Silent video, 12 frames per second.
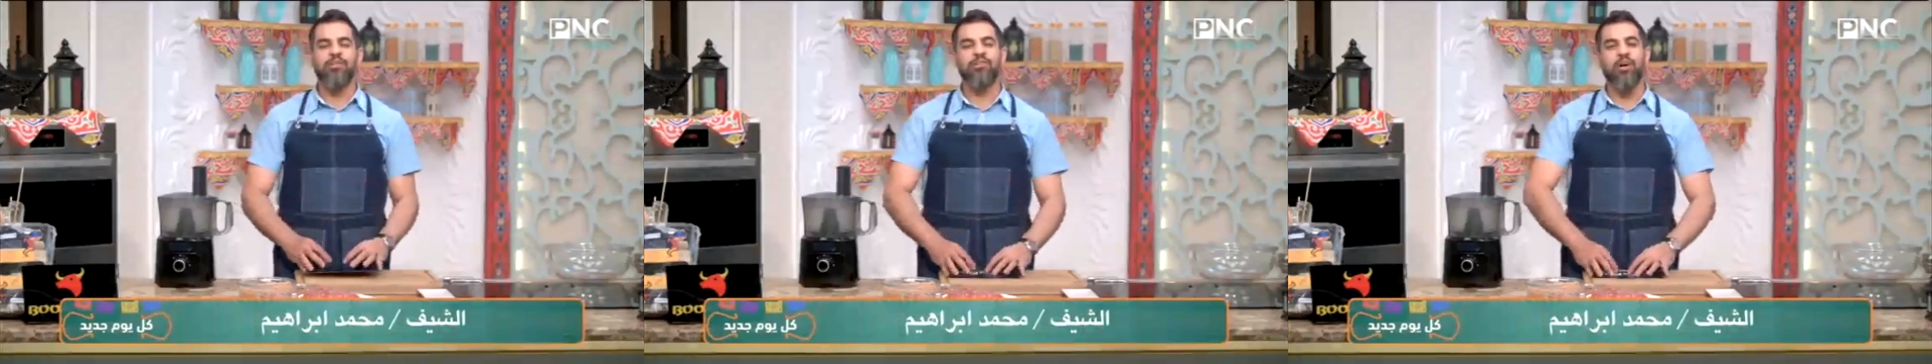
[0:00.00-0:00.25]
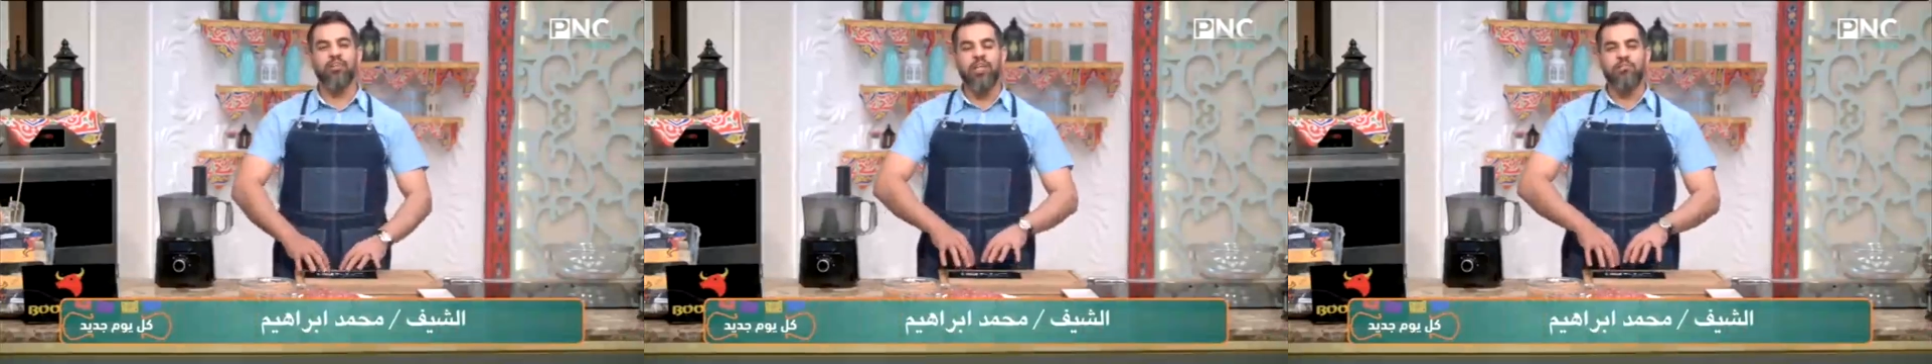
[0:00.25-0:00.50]

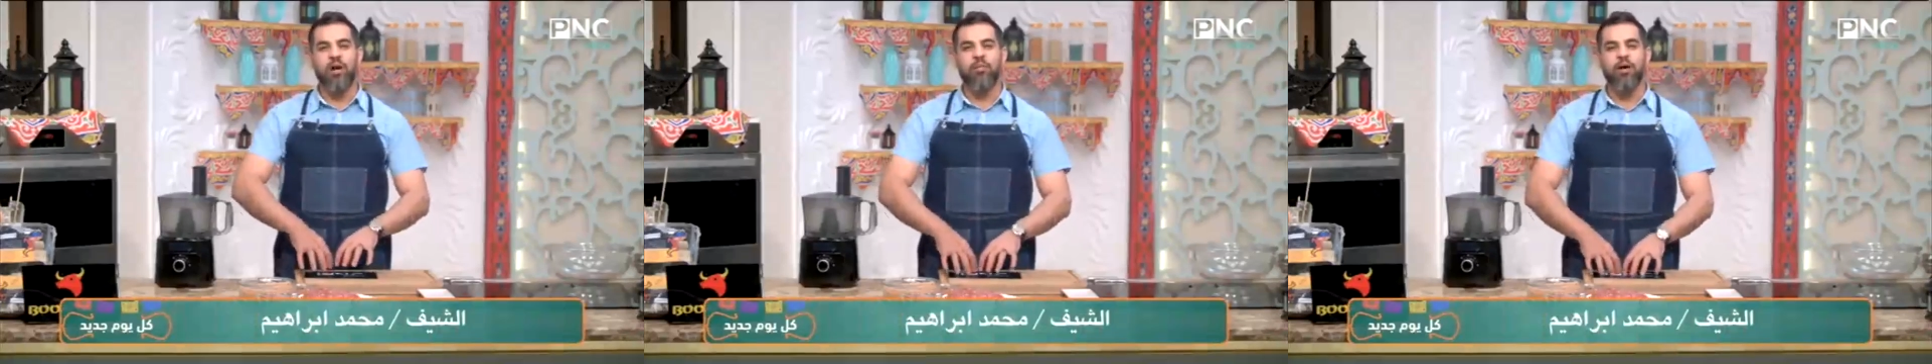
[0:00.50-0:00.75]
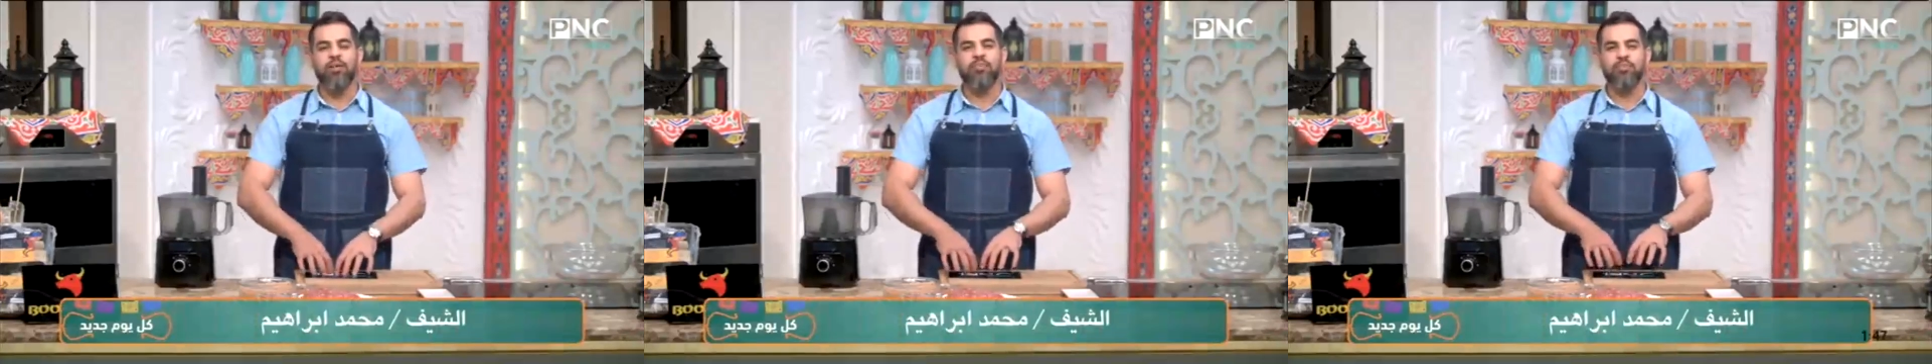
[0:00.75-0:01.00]
النهارده هنعمل مع
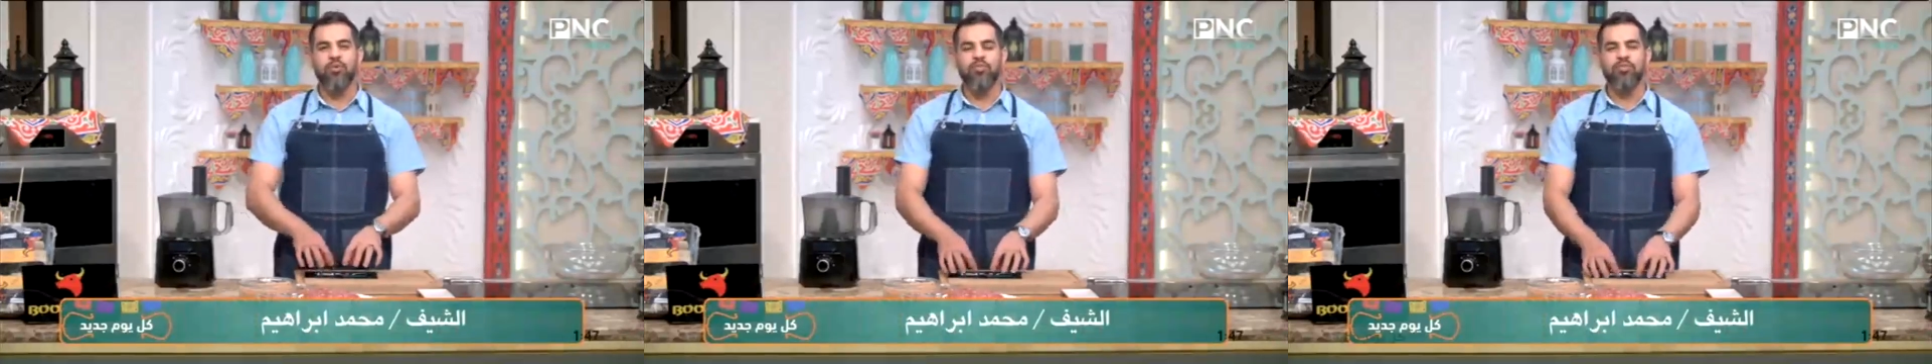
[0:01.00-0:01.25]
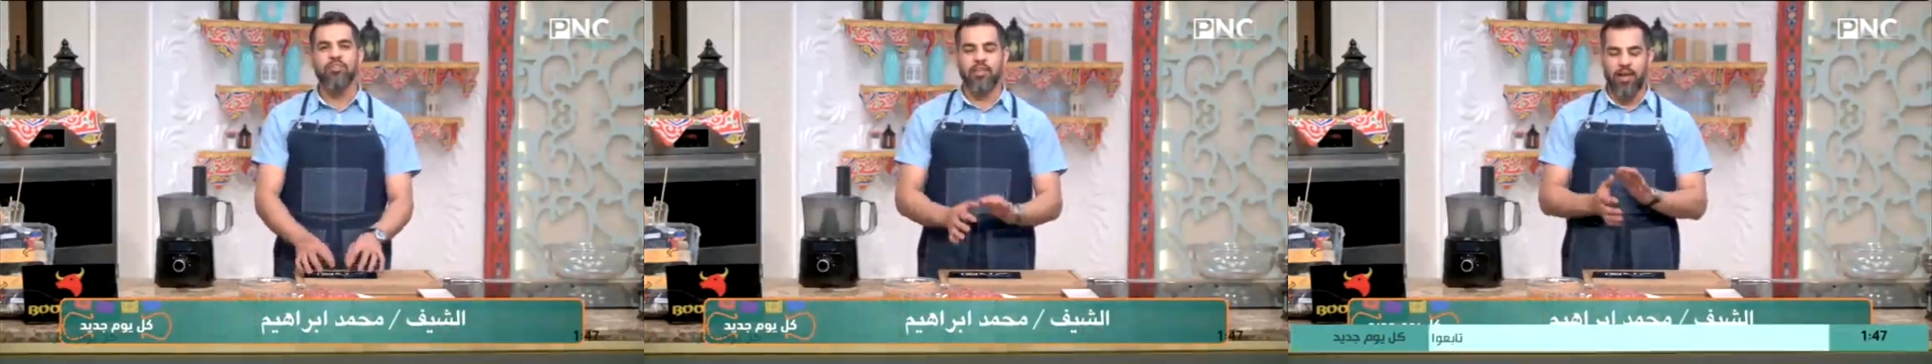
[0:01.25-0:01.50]
بعض
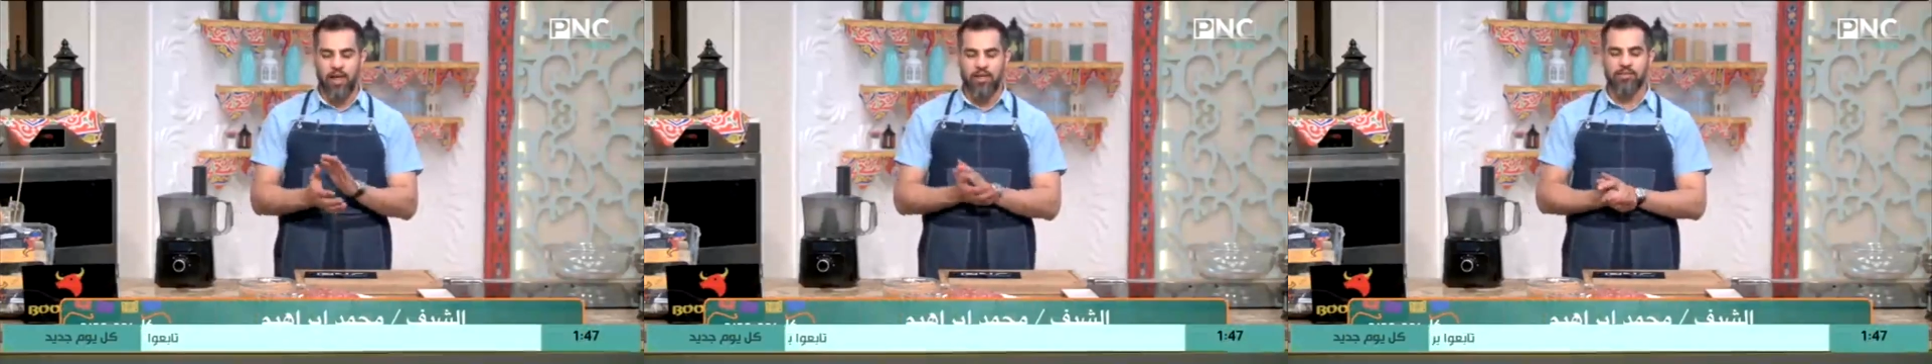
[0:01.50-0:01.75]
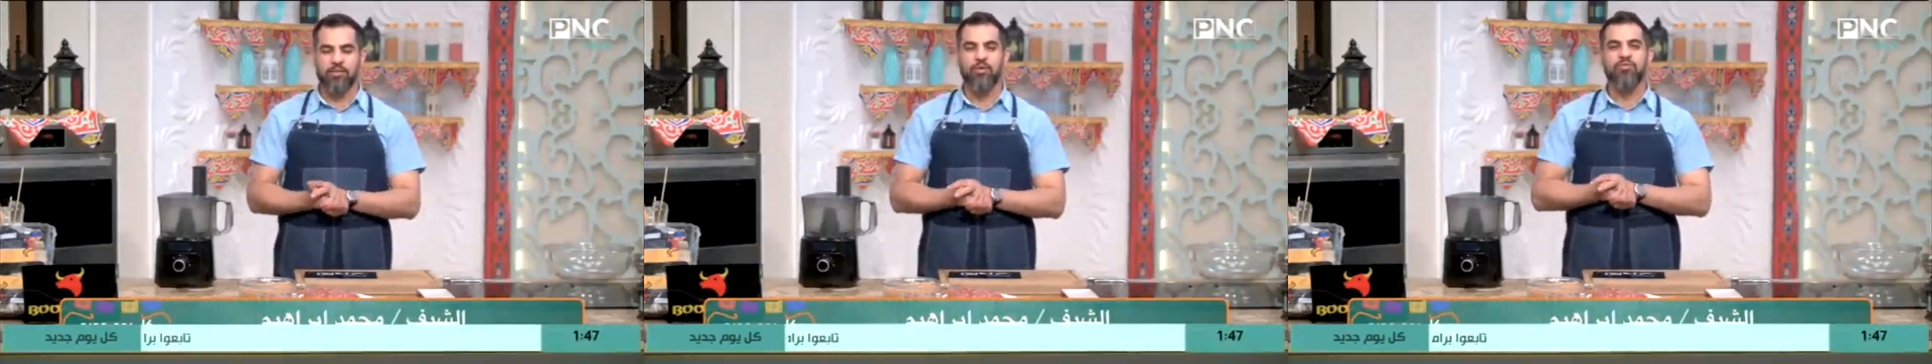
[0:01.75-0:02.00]
كفته
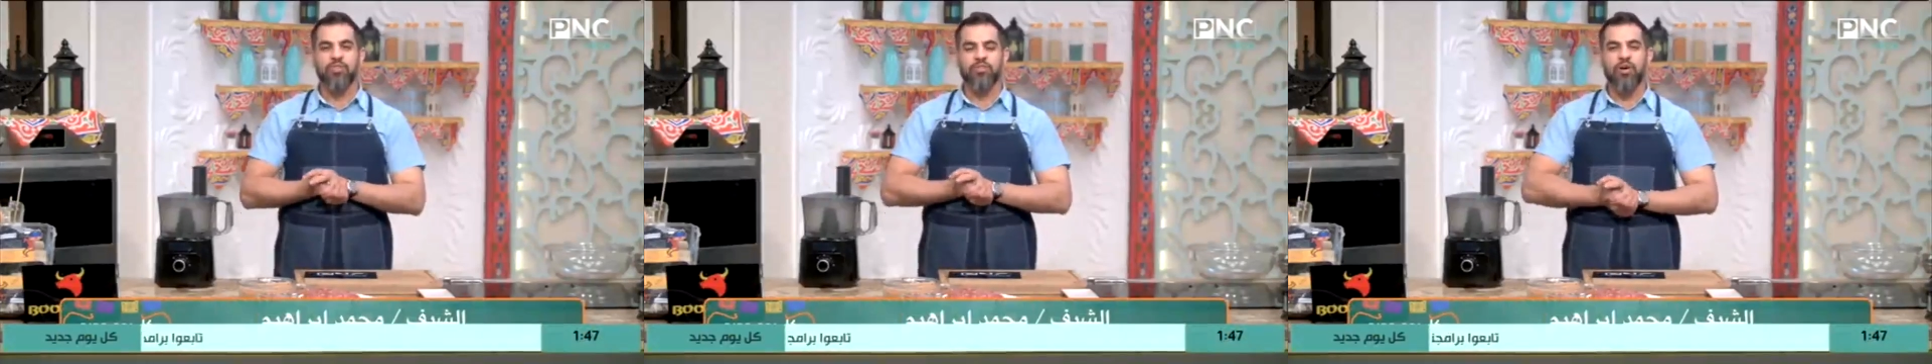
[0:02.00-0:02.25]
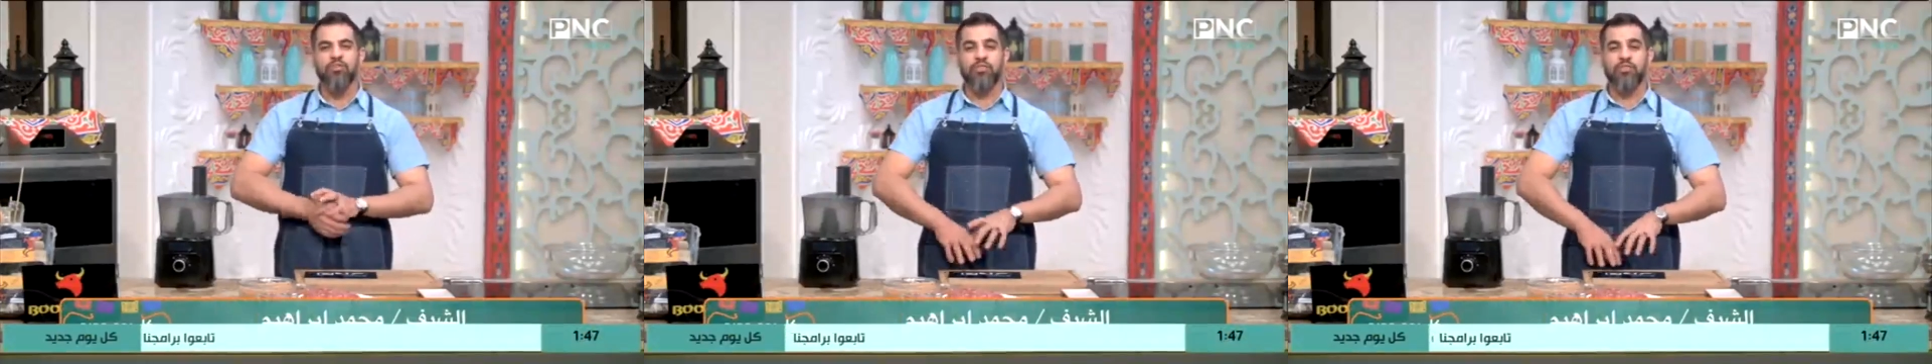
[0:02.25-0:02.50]
الحياتي كفته النهارده